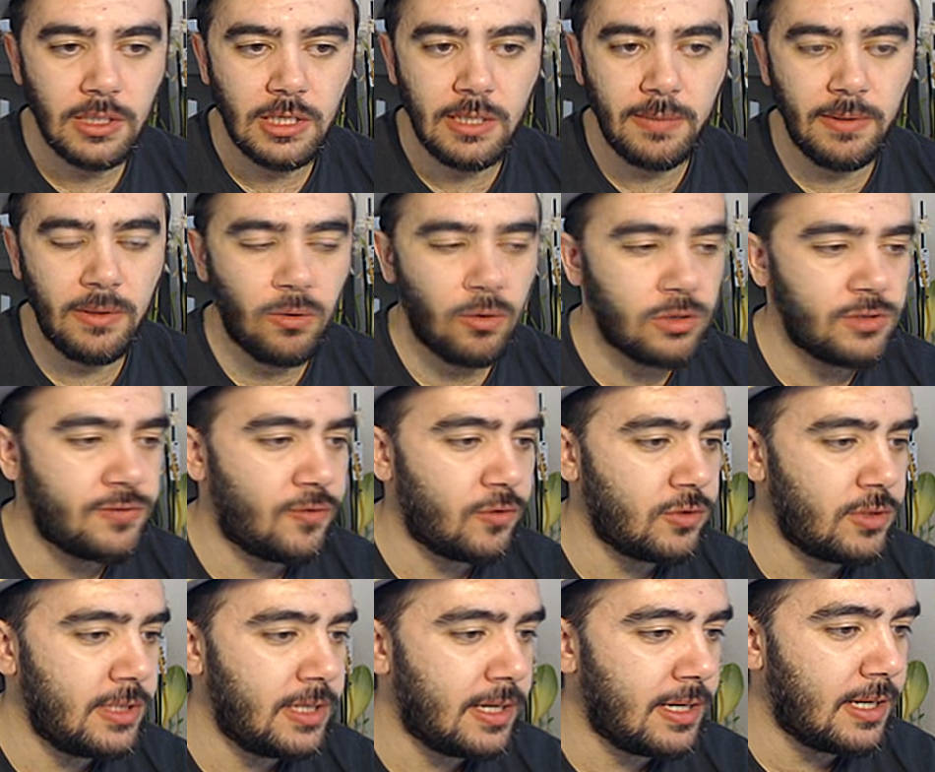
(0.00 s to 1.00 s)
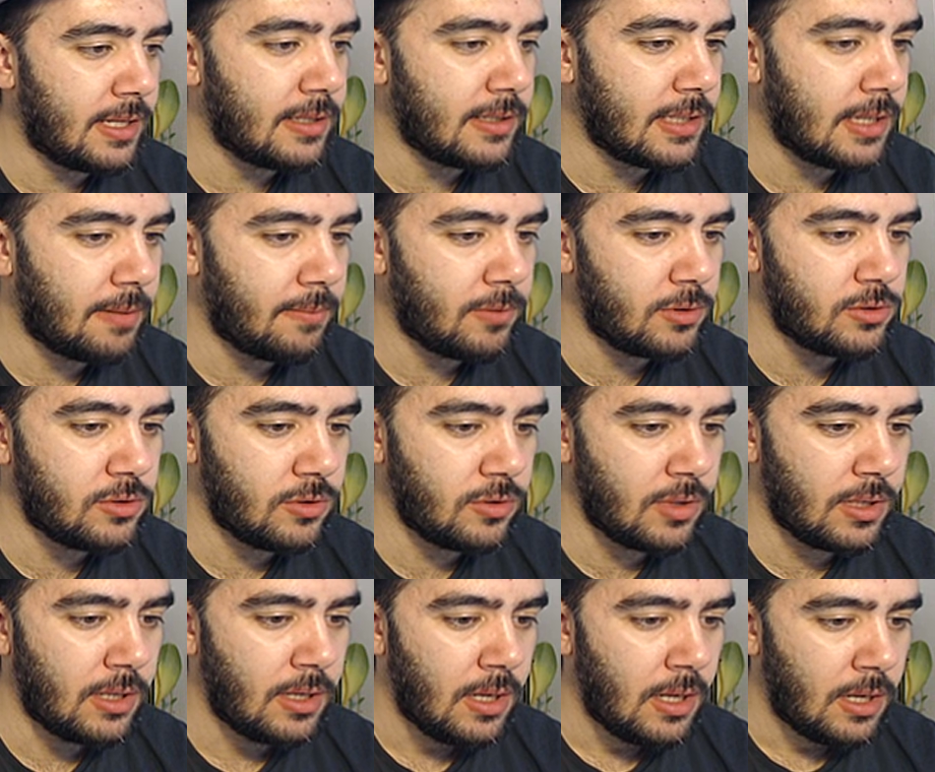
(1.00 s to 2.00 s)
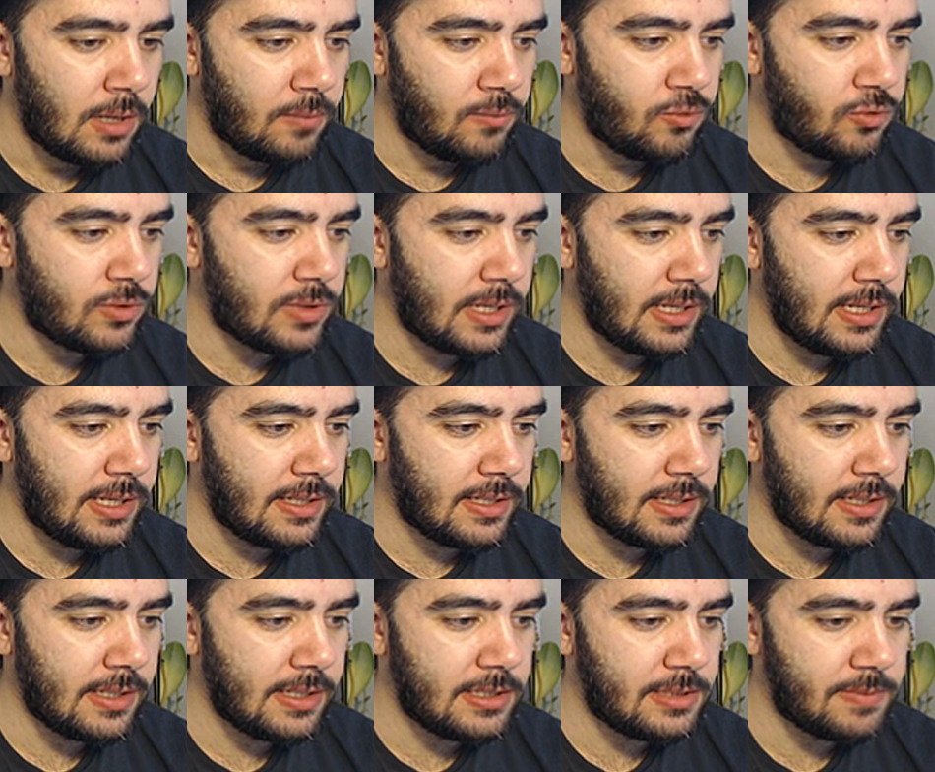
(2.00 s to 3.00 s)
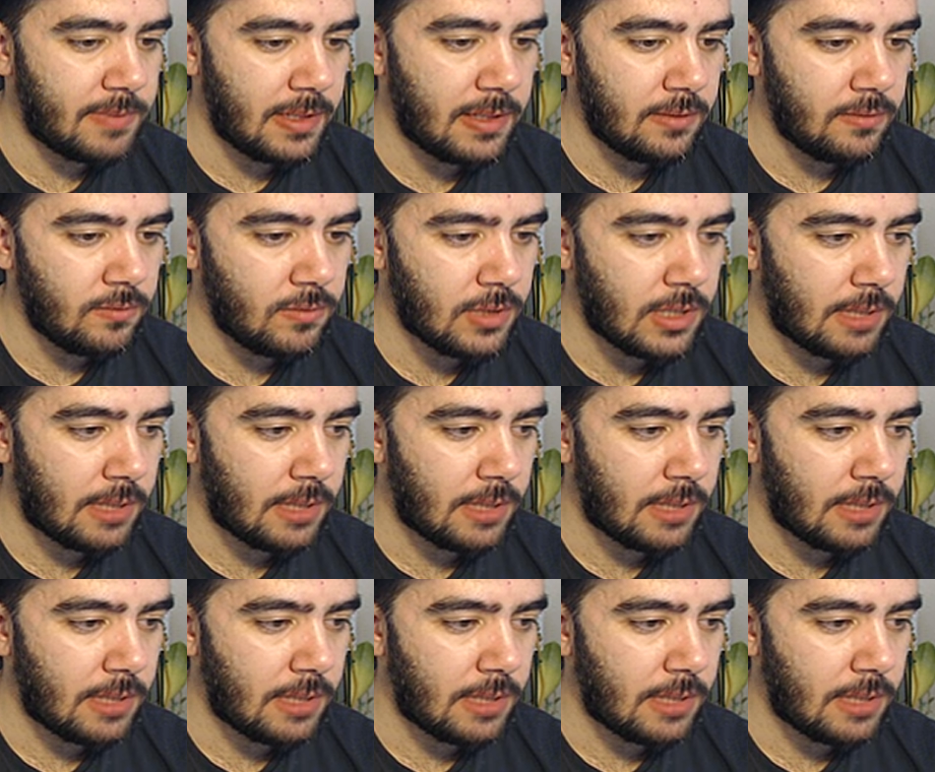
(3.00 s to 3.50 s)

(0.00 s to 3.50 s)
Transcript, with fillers: Kimin Oxford'un yerini aldı. Tamam Mason da burada 7 Griezmann.